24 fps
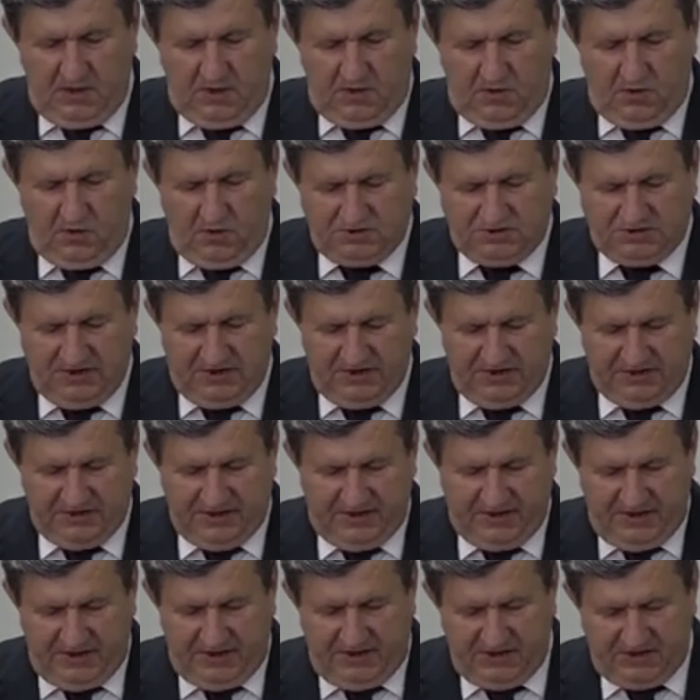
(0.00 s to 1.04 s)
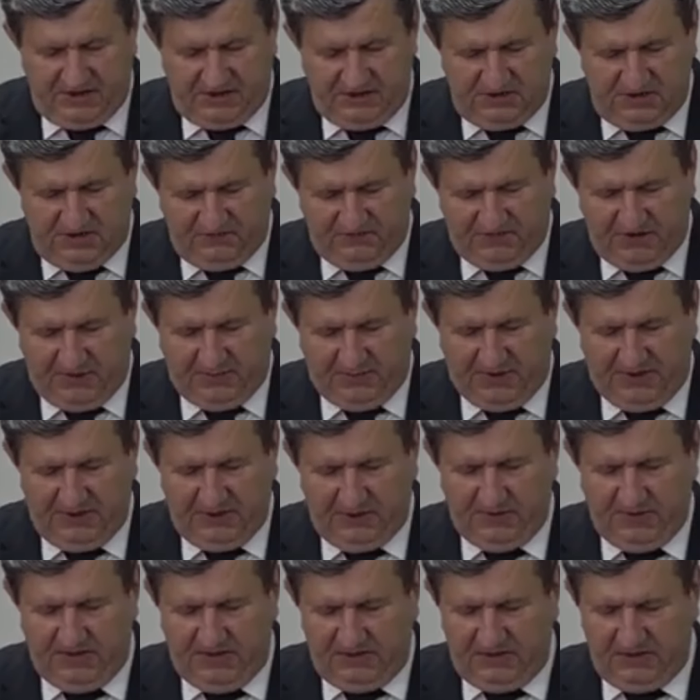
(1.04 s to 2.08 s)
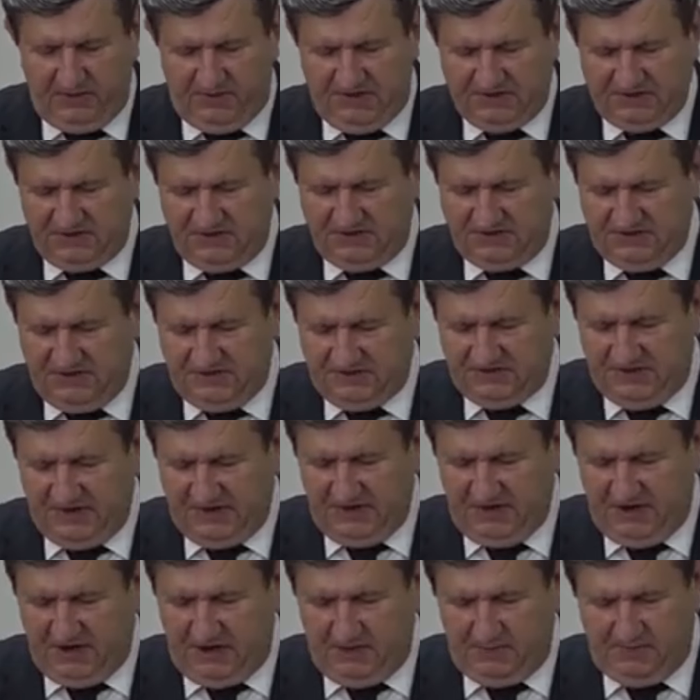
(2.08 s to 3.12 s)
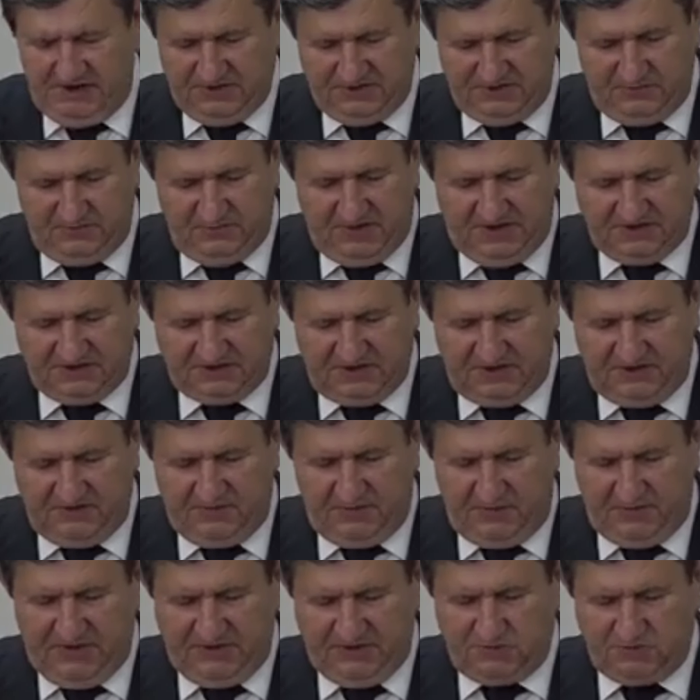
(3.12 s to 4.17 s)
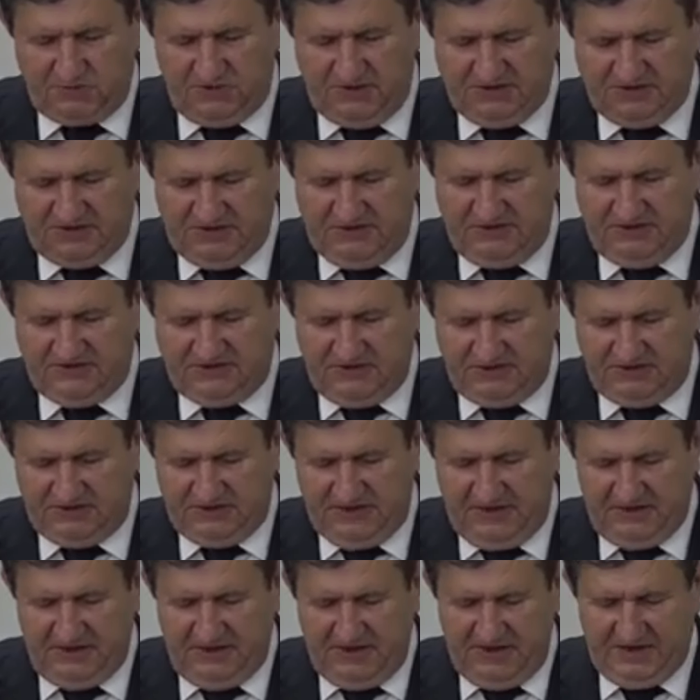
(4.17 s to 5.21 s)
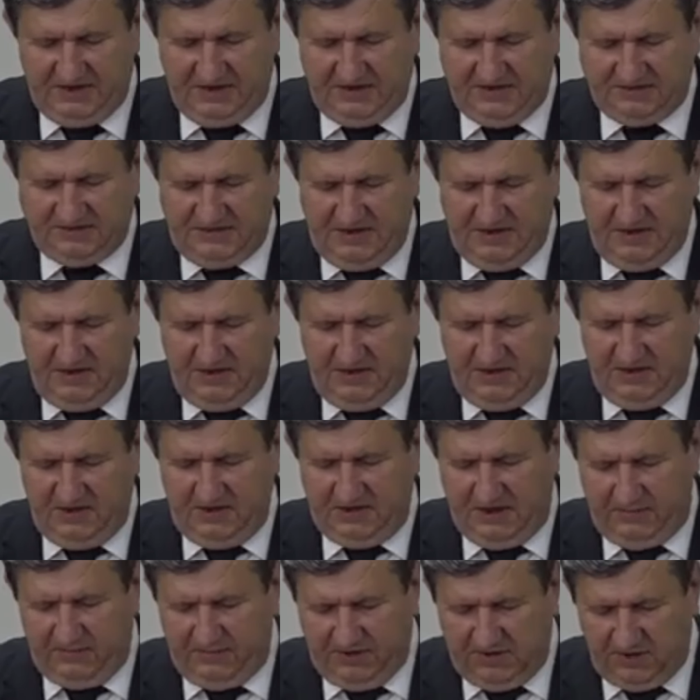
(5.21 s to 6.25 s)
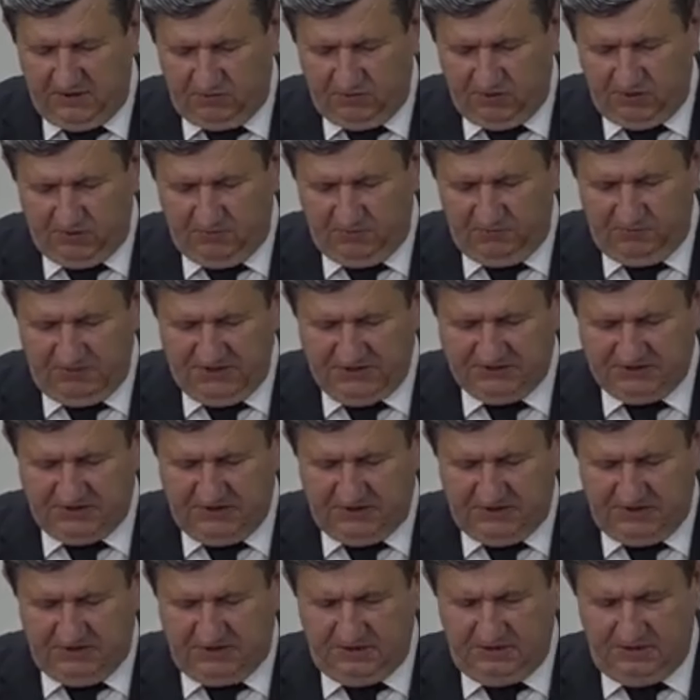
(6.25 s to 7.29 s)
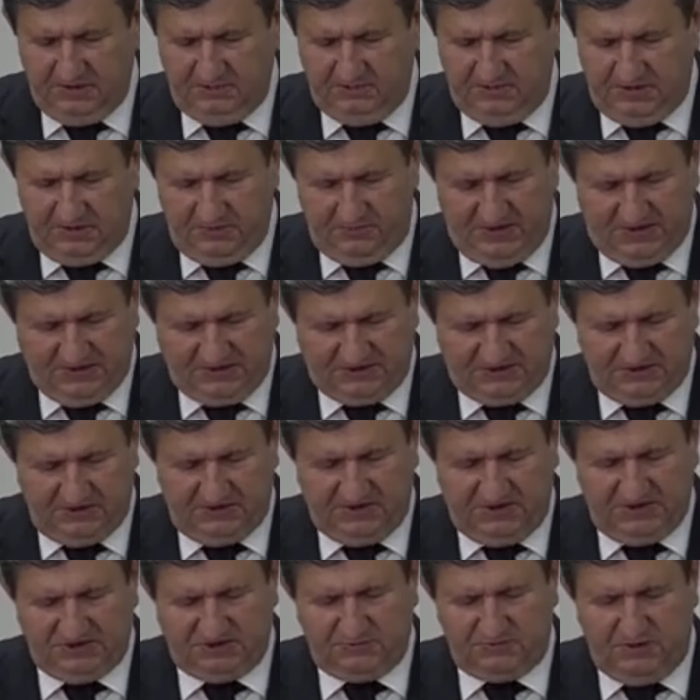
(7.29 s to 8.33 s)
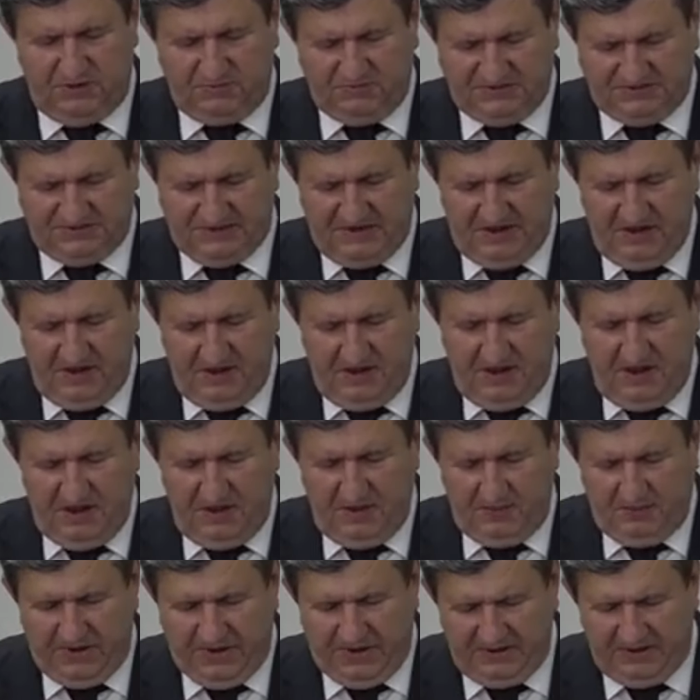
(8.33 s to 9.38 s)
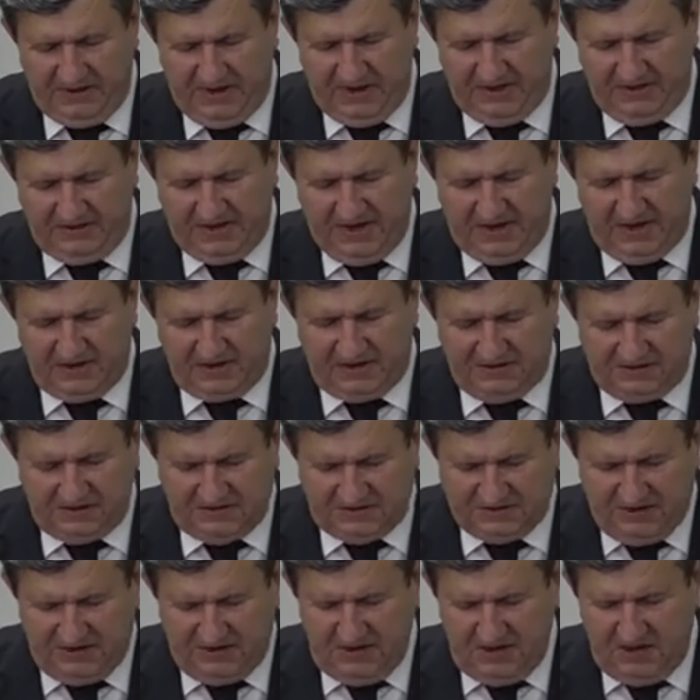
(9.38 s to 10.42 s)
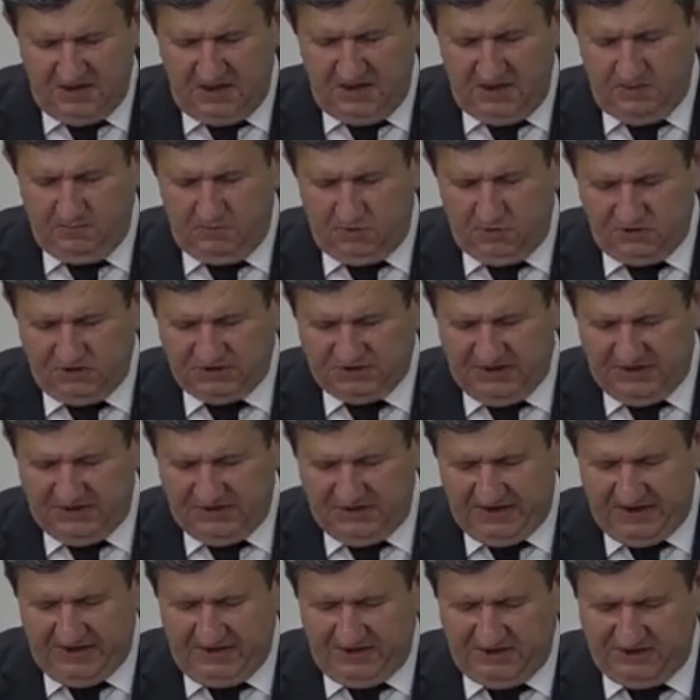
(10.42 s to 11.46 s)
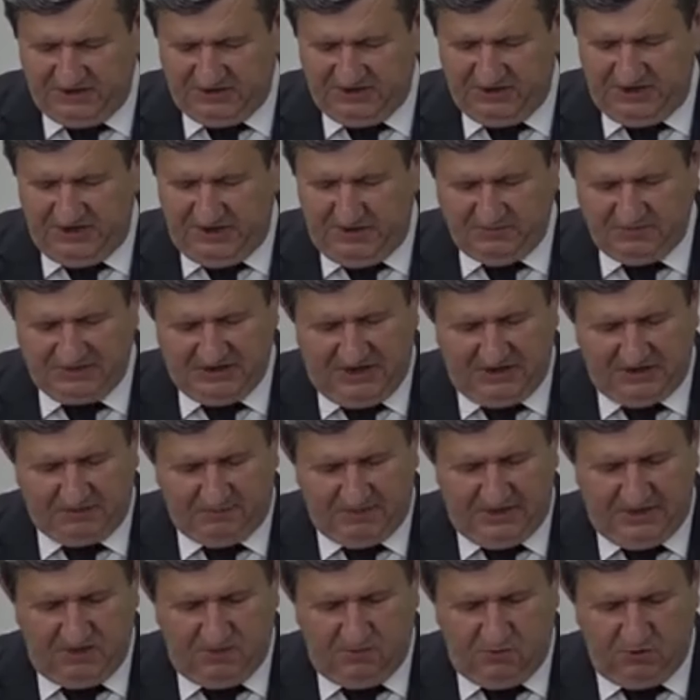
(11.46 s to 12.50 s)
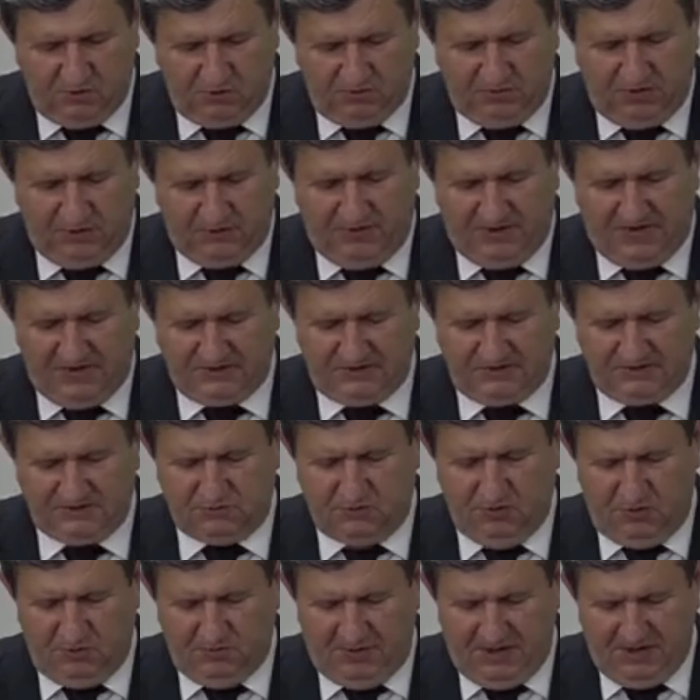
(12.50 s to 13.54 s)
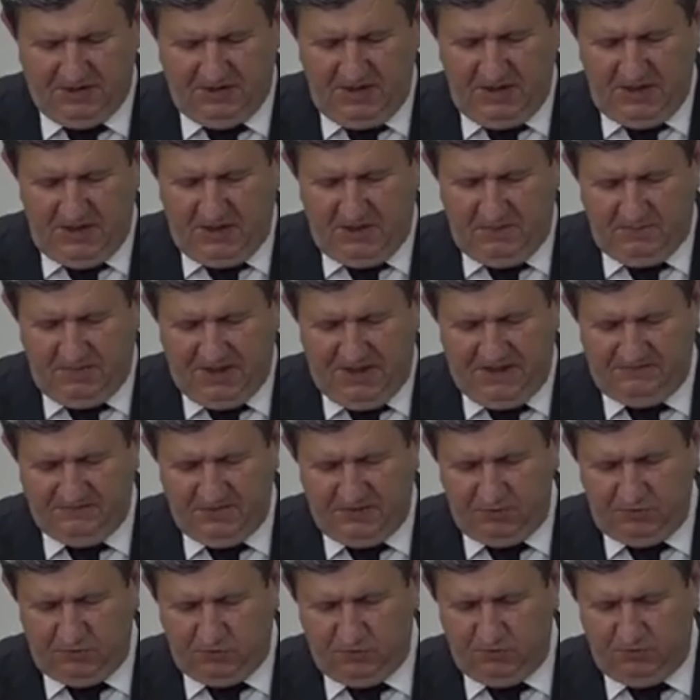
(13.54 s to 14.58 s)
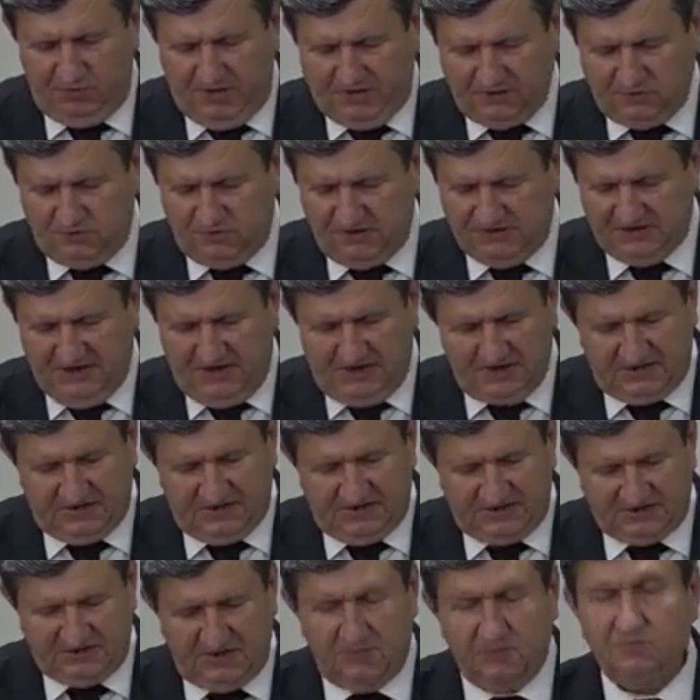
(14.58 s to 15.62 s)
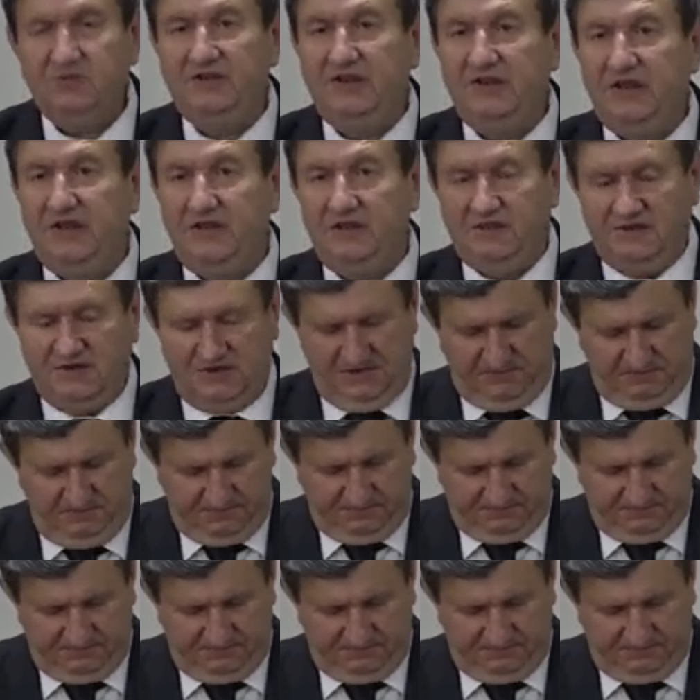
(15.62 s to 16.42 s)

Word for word: Öncelikle ikinci defa Pendik Belediye Başkanı seçilen Ahmet Çin Başkanı ve meclis üyesi seçilen herkese tebrik ediyorum. Başarılı bir beş yıl geçirmemizi Pendik'e değer katacak projelere, işlere imza atmak, onun bir parçası olmak ben ve bütün meclis üyesi arkadaşlarımın dileğidir.